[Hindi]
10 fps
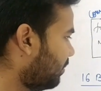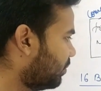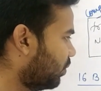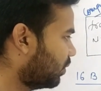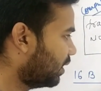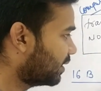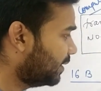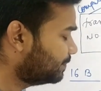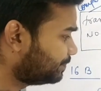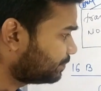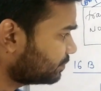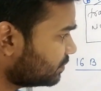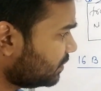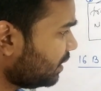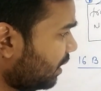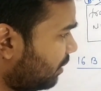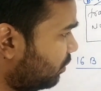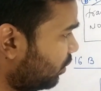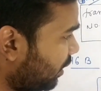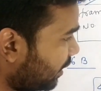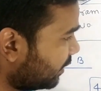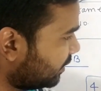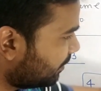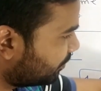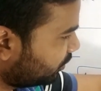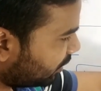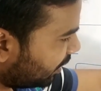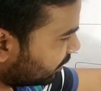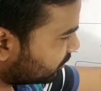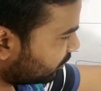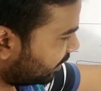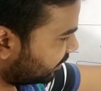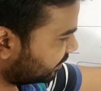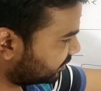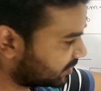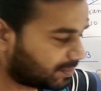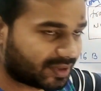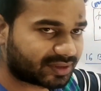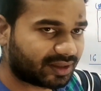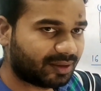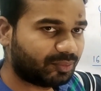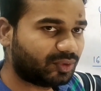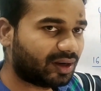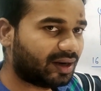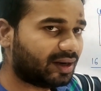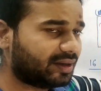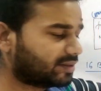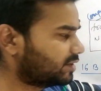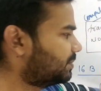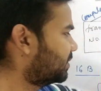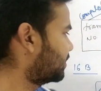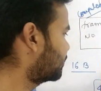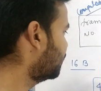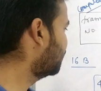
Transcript: अब होगा क्या अब होगा क्या ये पूरा जो एड्रेस स्पेस है ये पूरा एड्रेस स्पेस किसको